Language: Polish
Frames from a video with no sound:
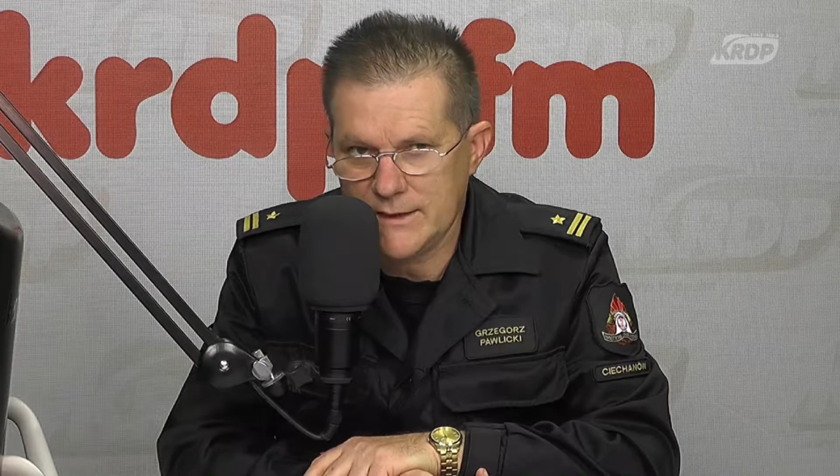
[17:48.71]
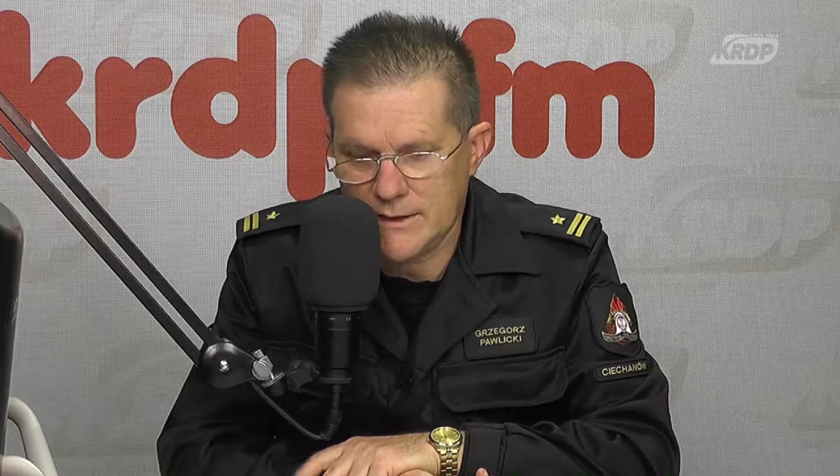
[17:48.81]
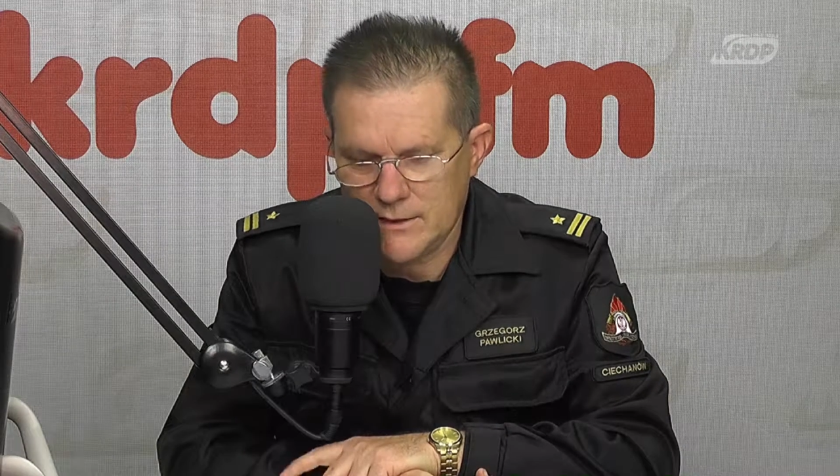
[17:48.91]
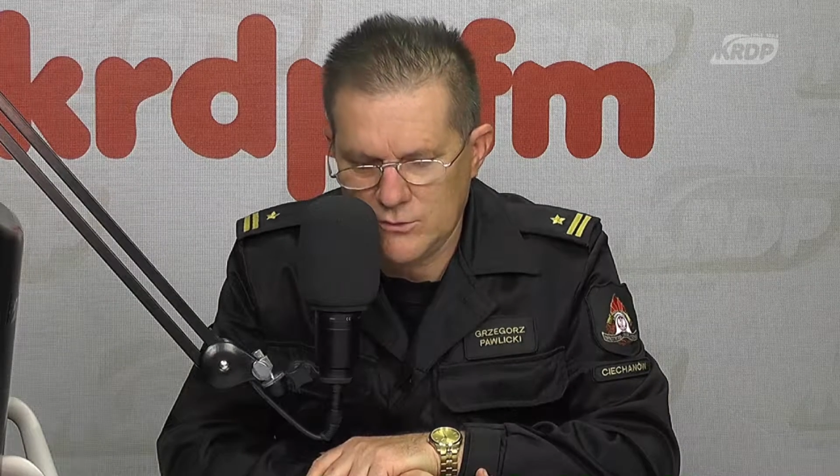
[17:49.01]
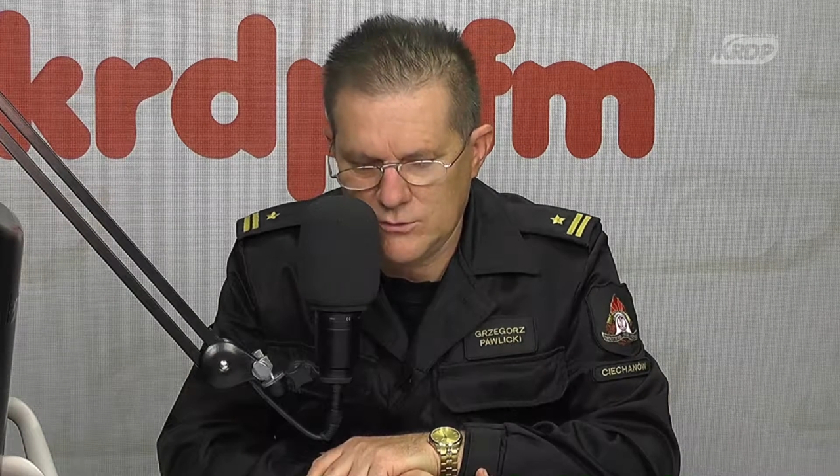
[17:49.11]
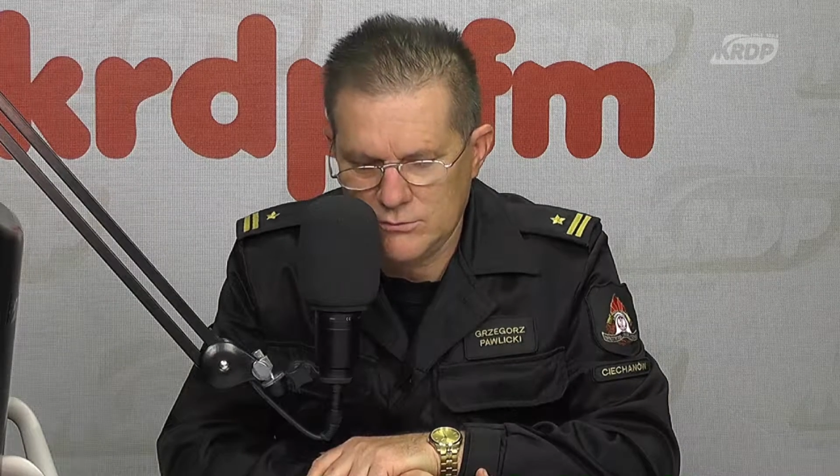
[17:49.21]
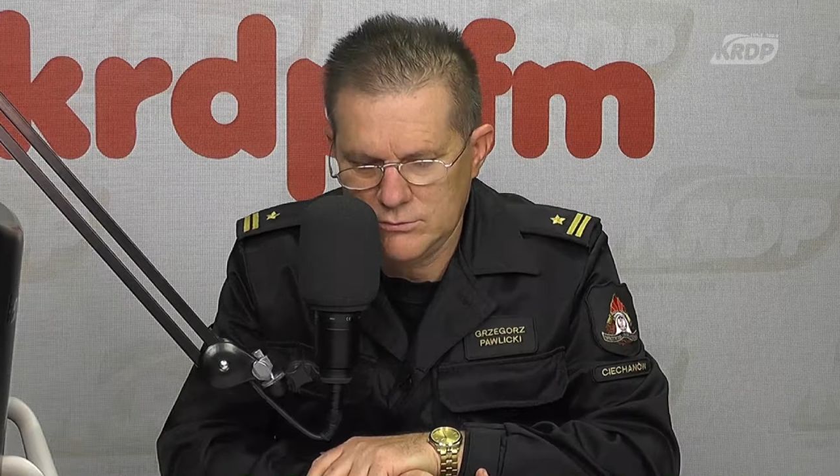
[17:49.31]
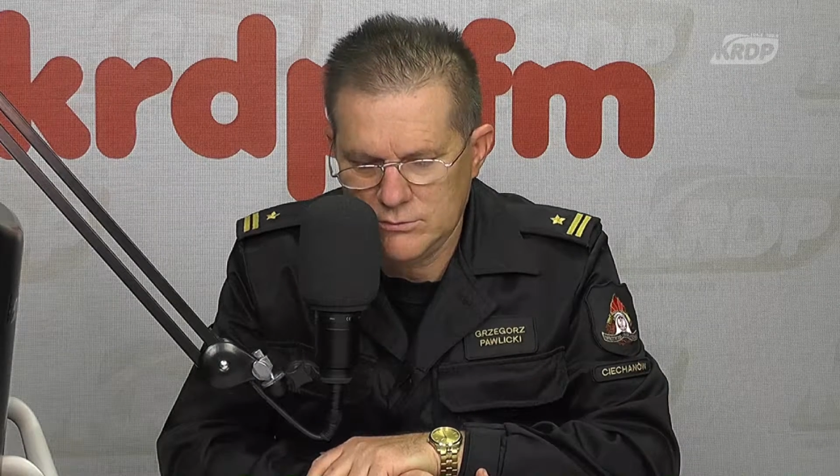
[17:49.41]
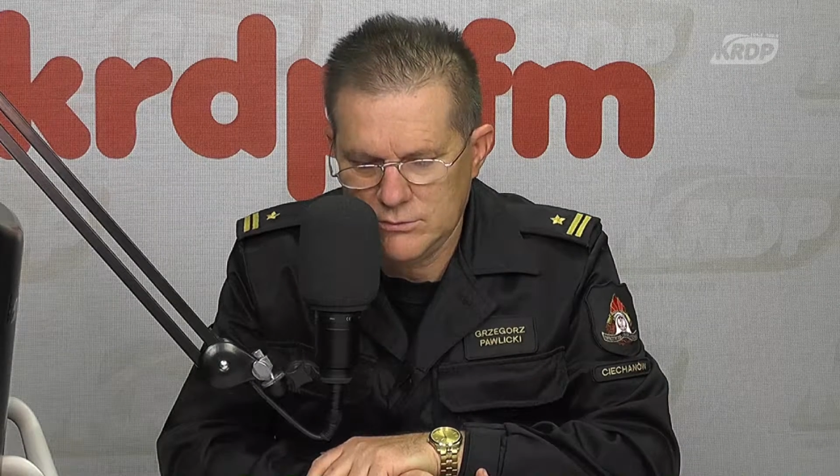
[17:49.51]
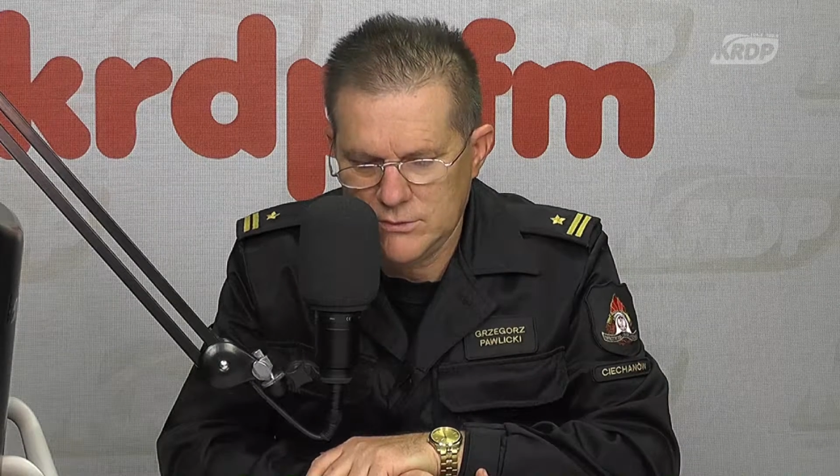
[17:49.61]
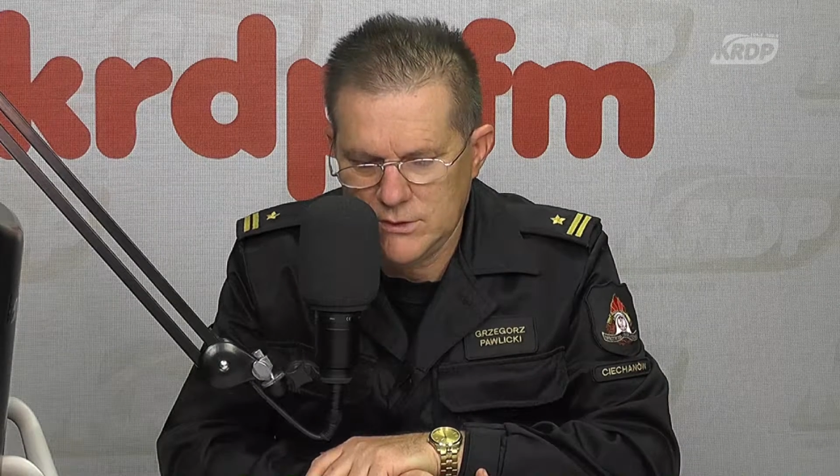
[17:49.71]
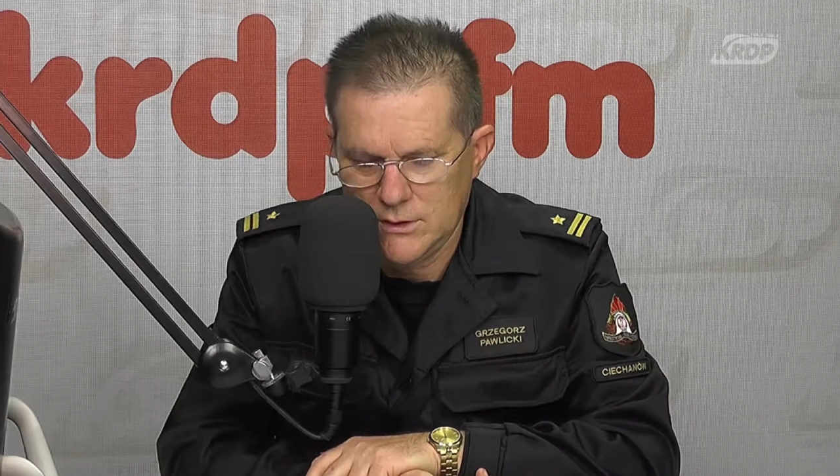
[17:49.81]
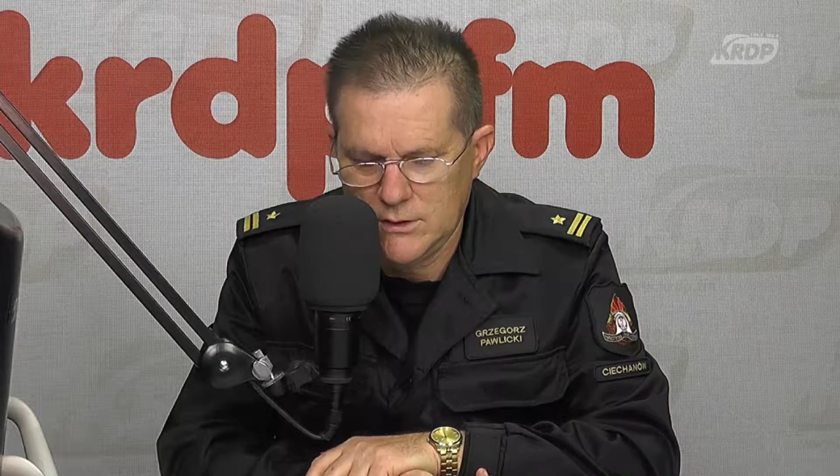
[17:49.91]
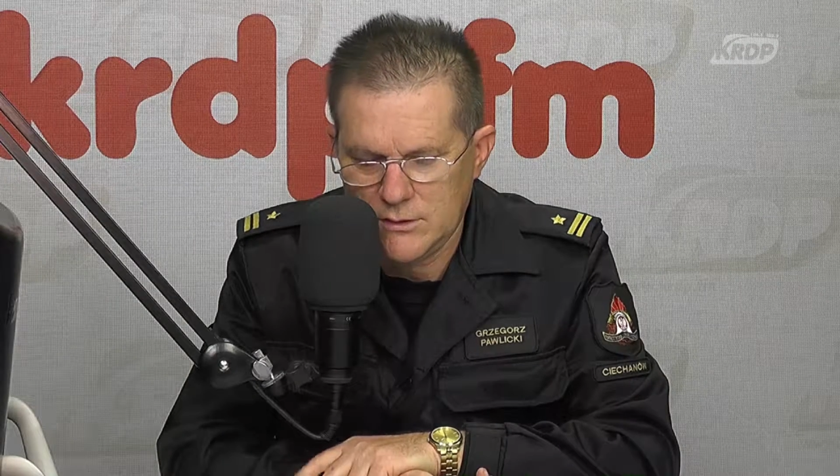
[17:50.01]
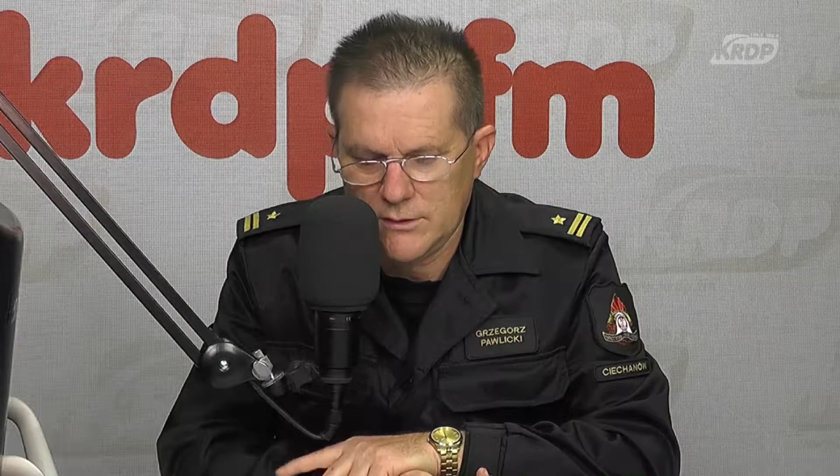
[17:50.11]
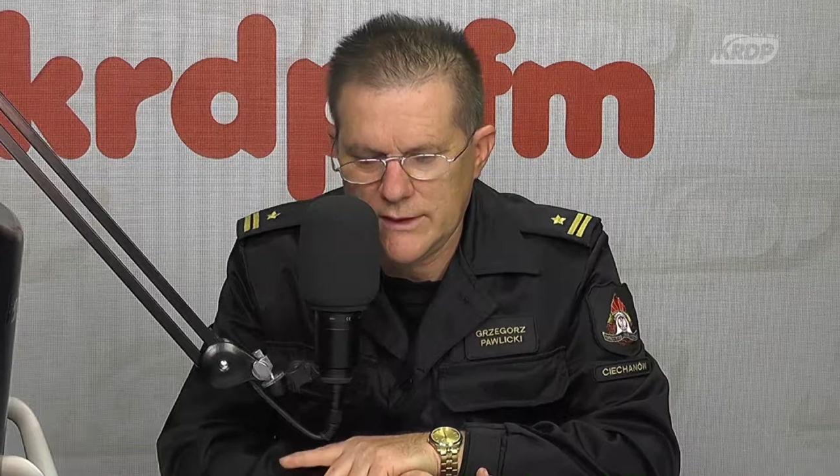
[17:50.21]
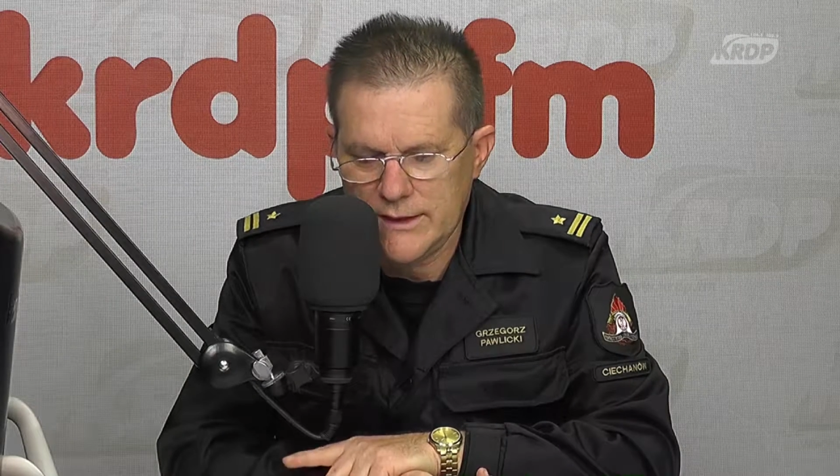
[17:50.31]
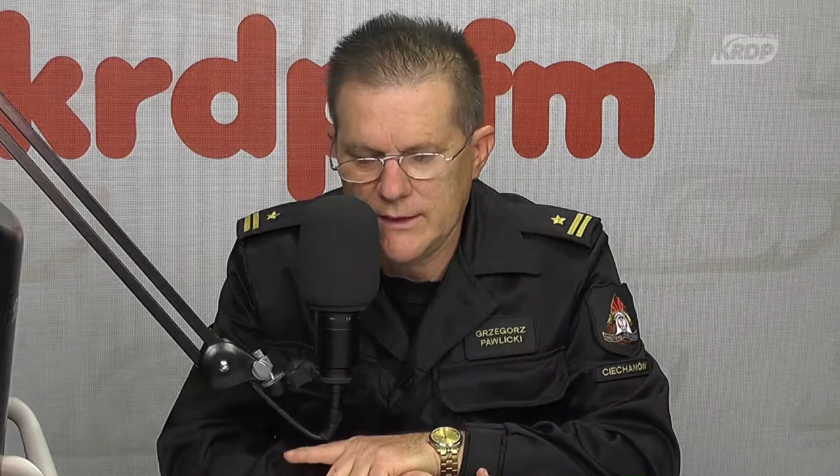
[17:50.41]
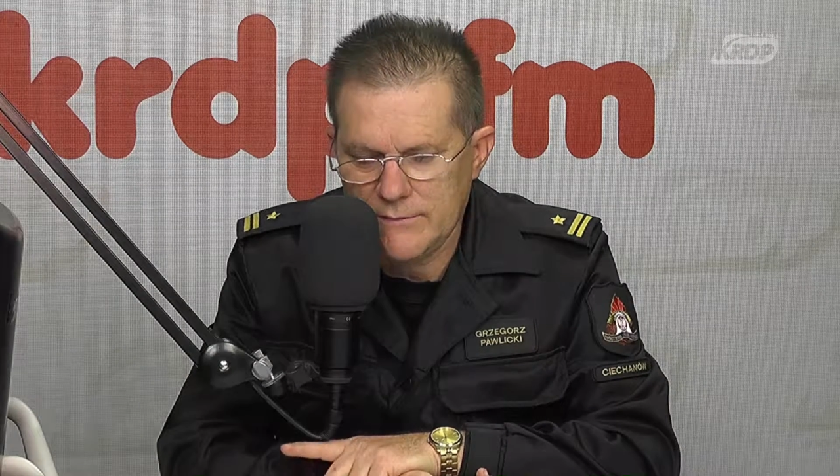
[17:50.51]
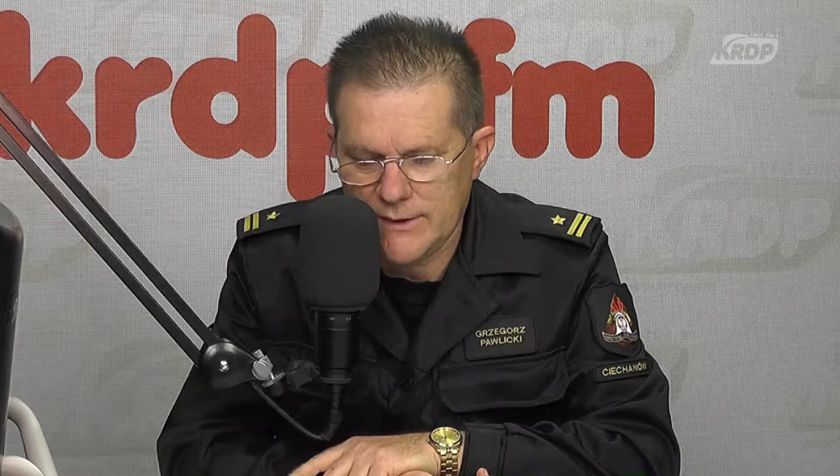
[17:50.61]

kraju tlenek